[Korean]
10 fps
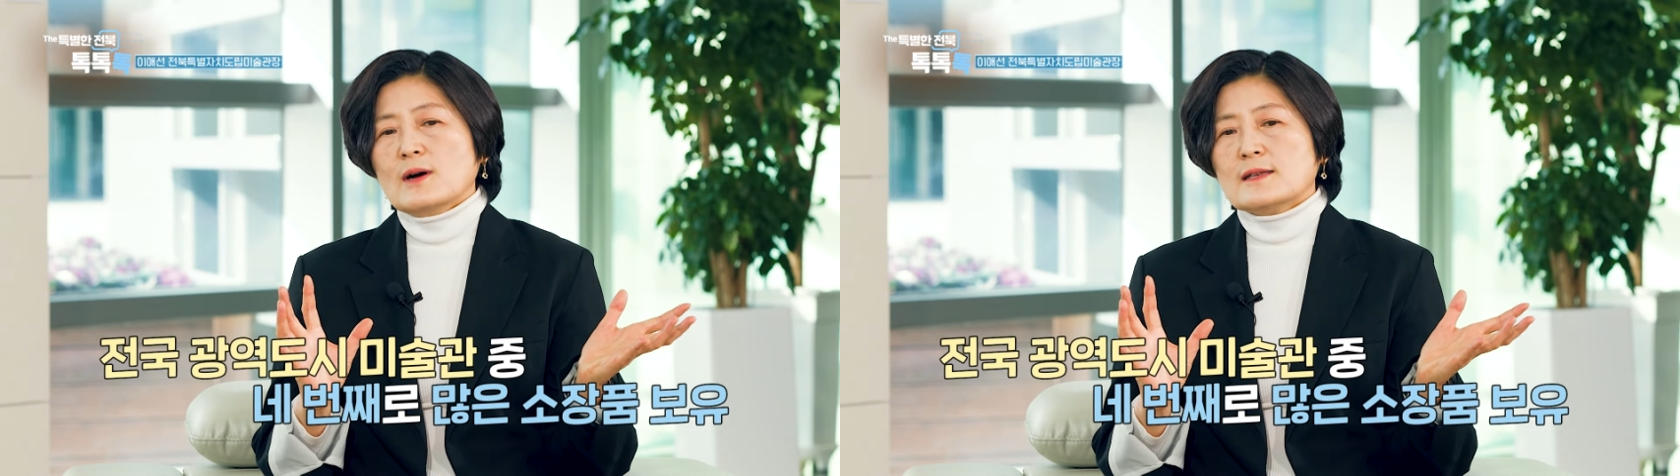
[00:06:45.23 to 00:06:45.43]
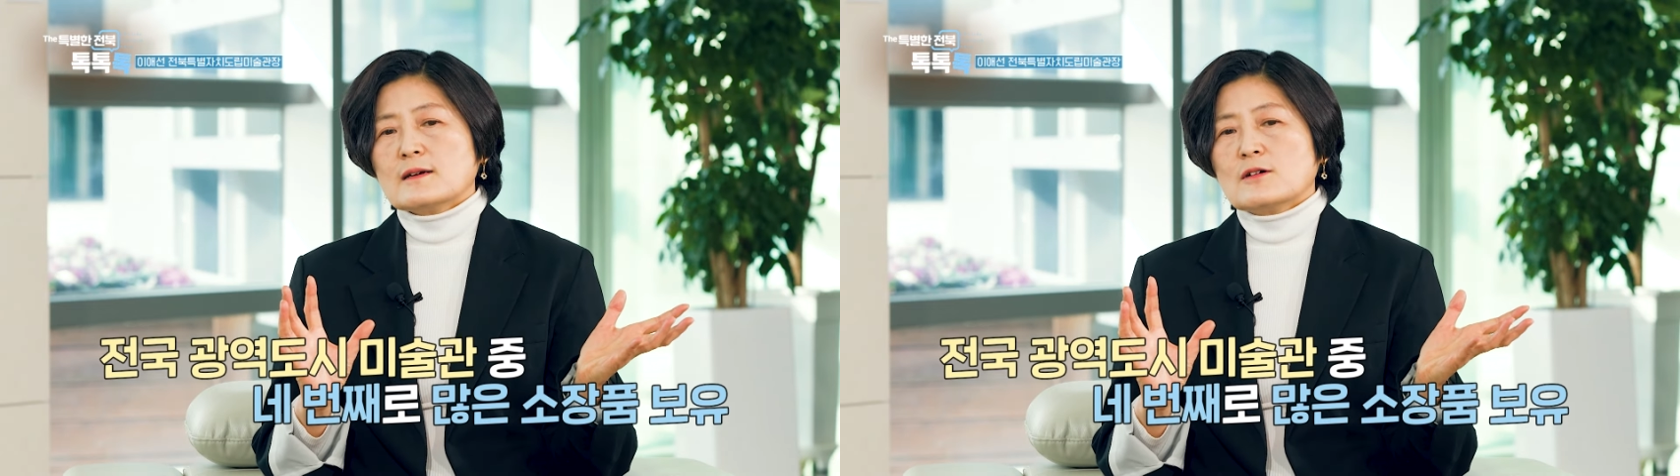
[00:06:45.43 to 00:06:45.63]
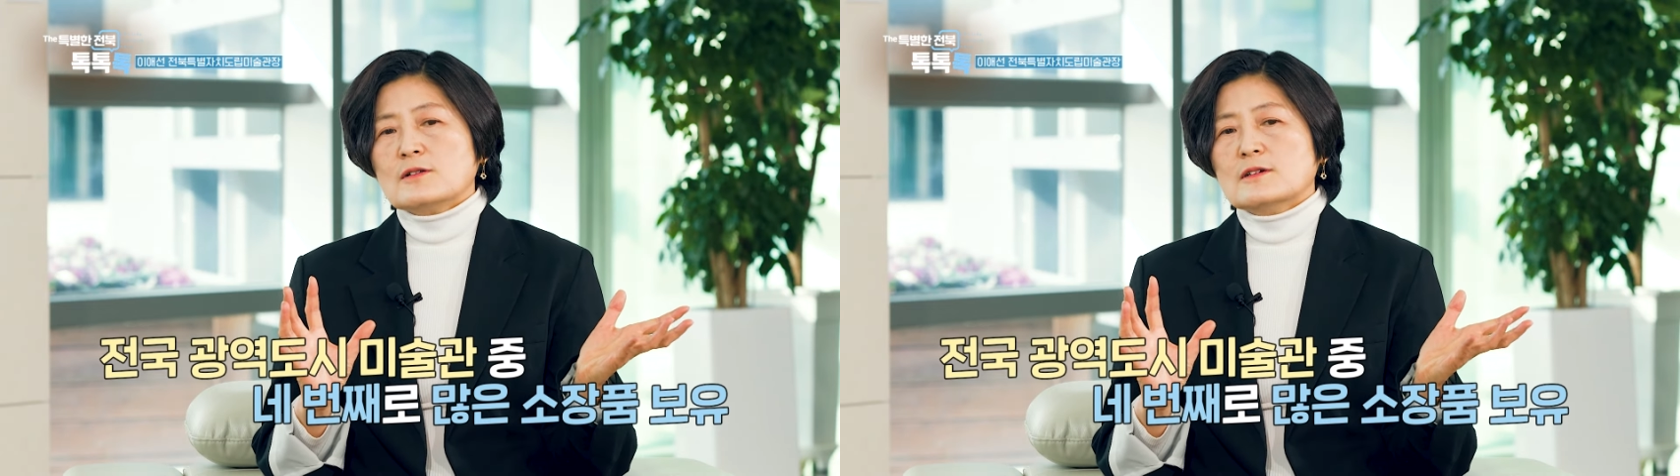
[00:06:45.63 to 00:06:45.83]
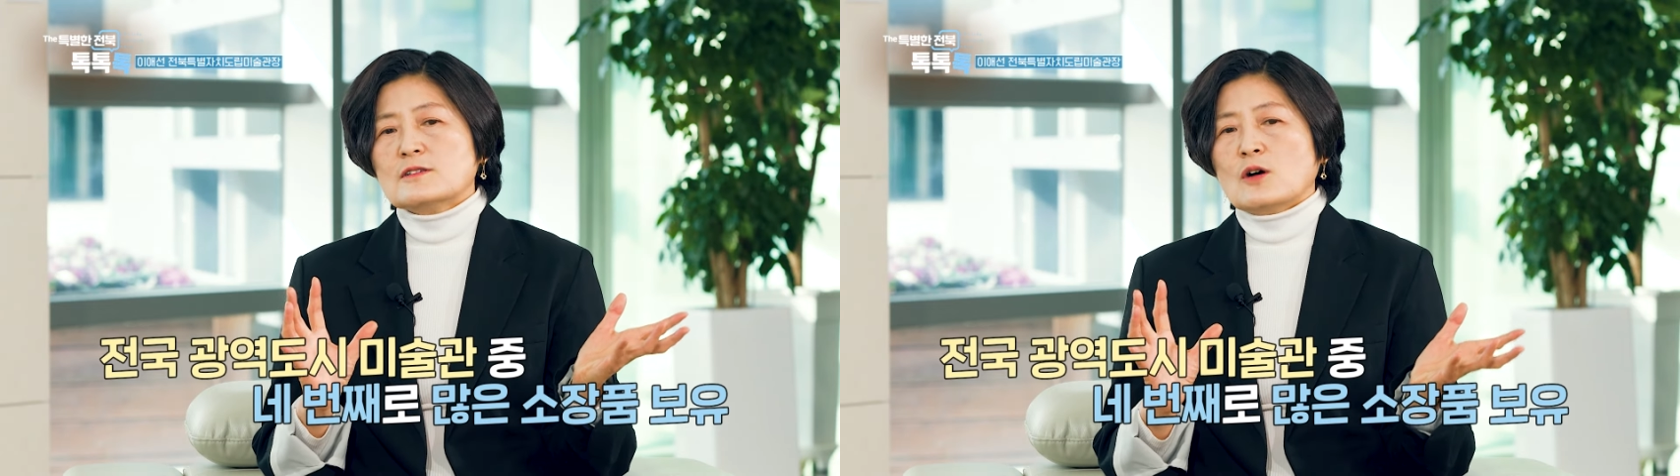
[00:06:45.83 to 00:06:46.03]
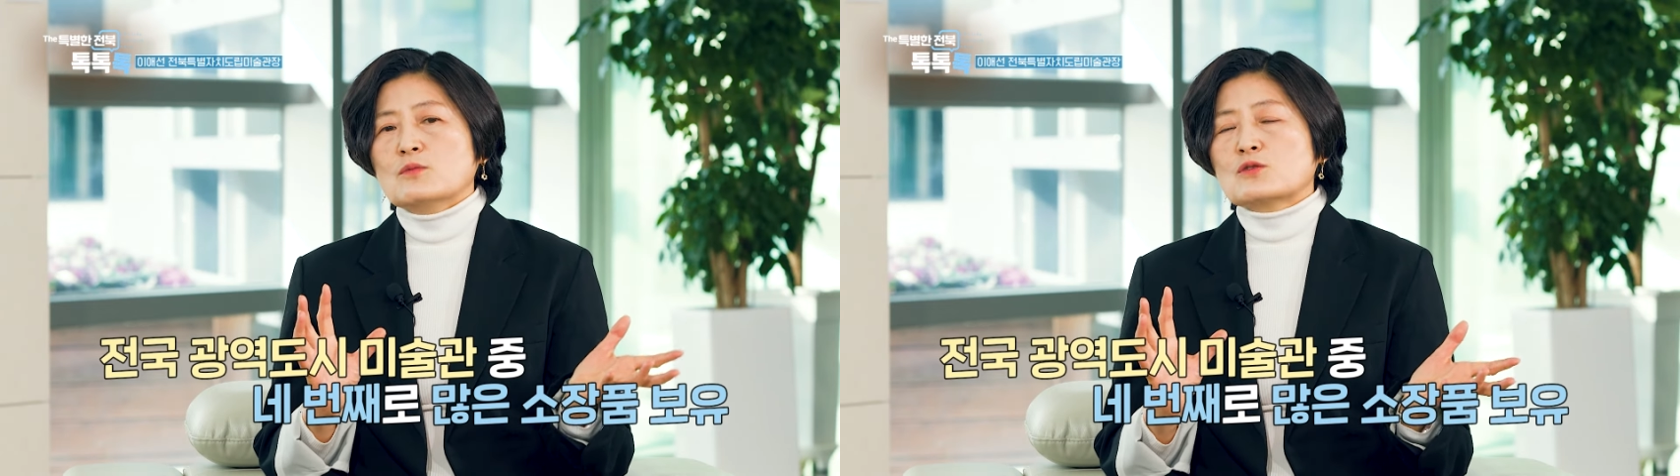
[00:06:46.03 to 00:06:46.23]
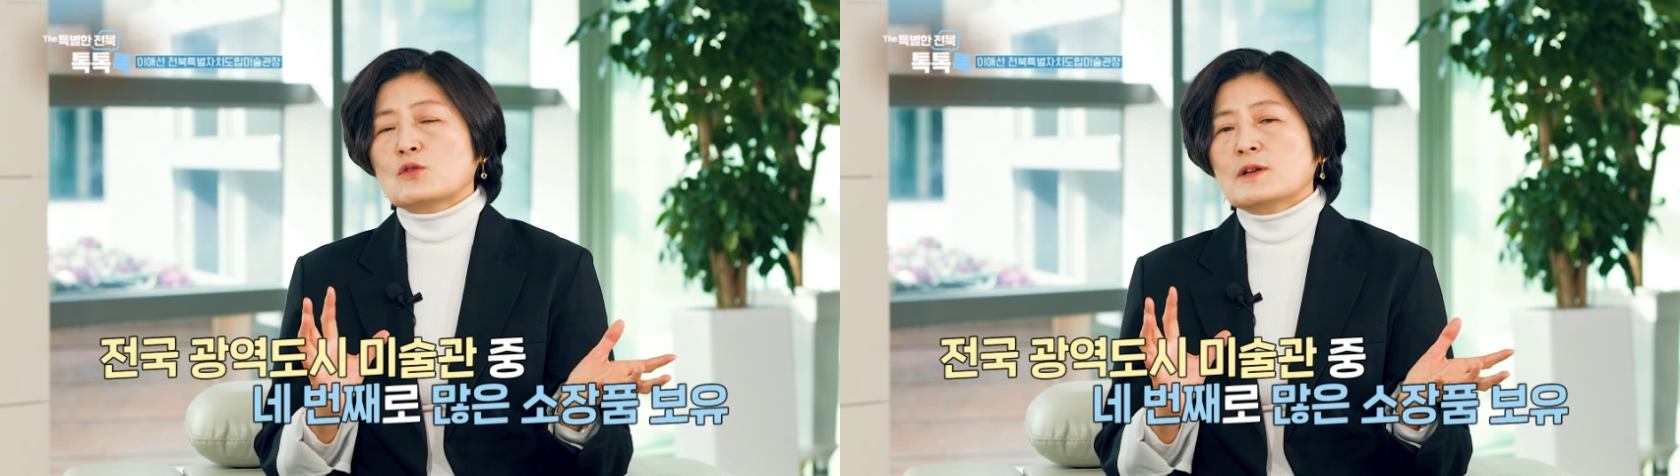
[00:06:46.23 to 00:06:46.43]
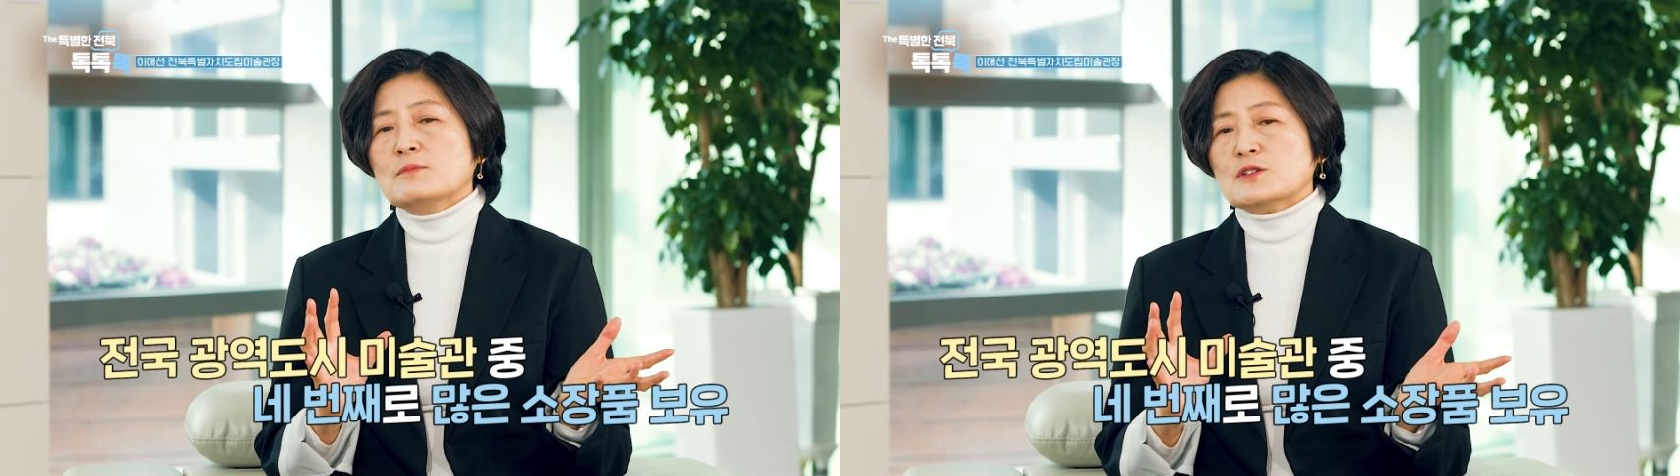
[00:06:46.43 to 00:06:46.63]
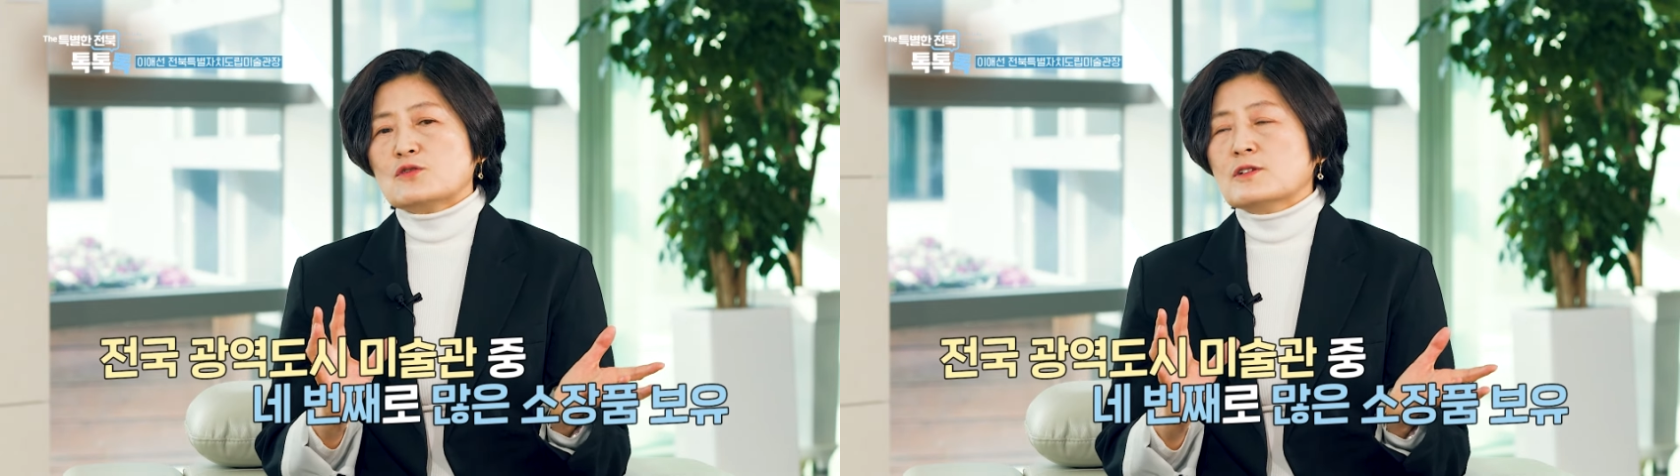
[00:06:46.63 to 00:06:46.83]
하는 거는 전북도립
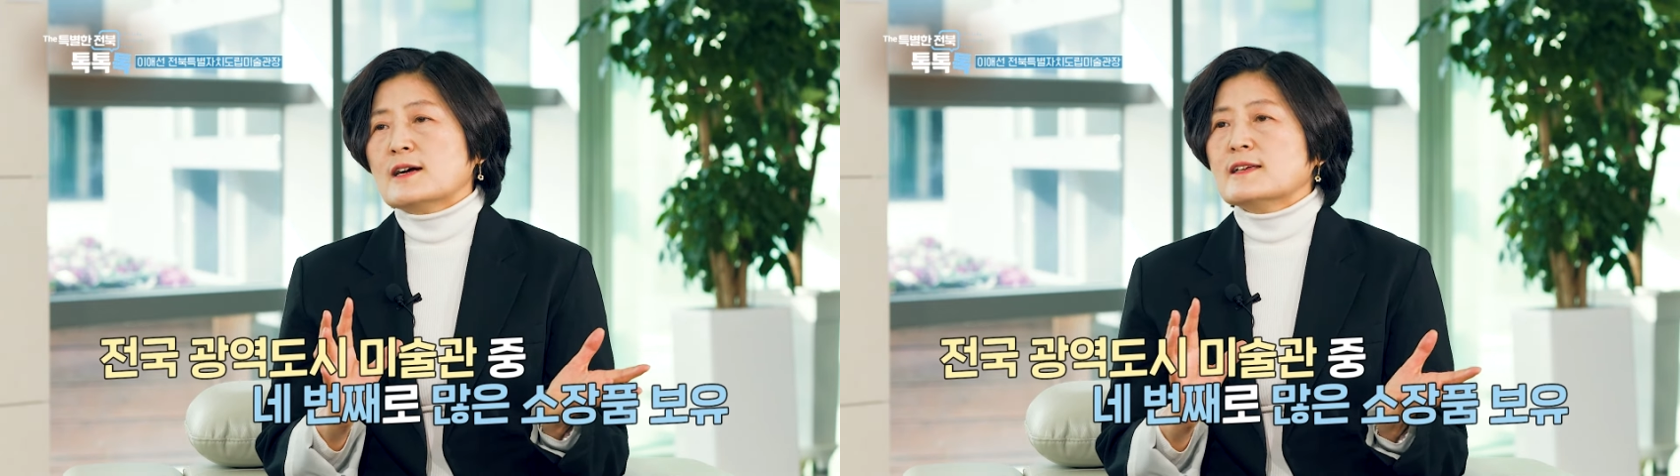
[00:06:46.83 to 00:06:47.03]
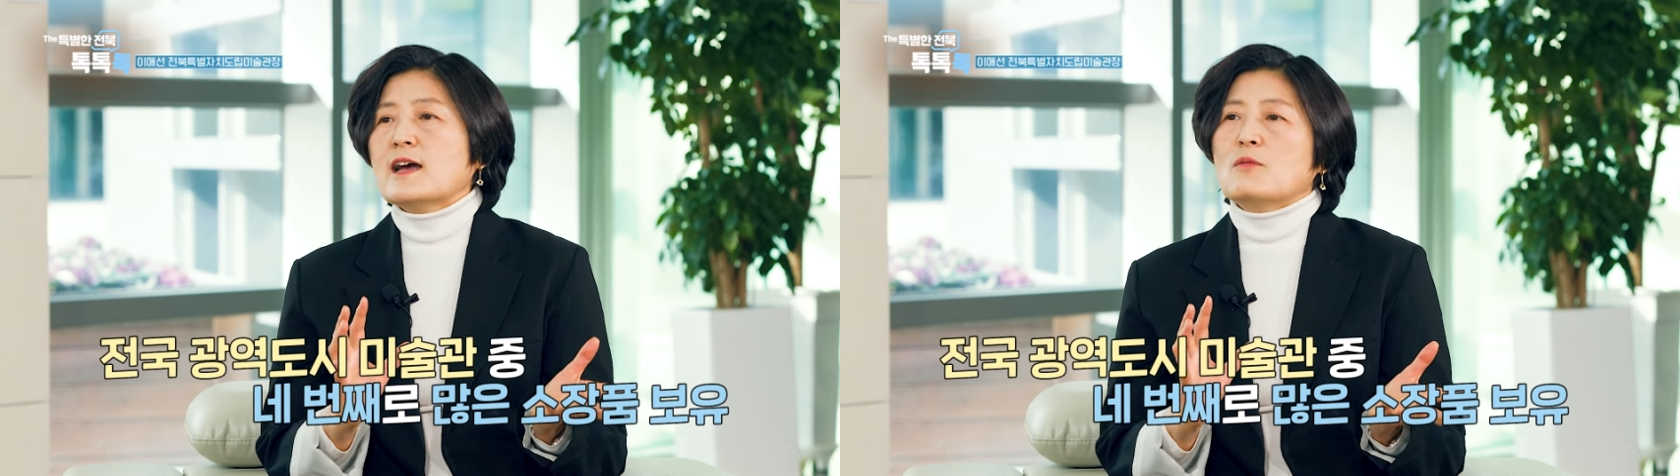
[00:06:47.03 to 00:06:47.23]
미술관이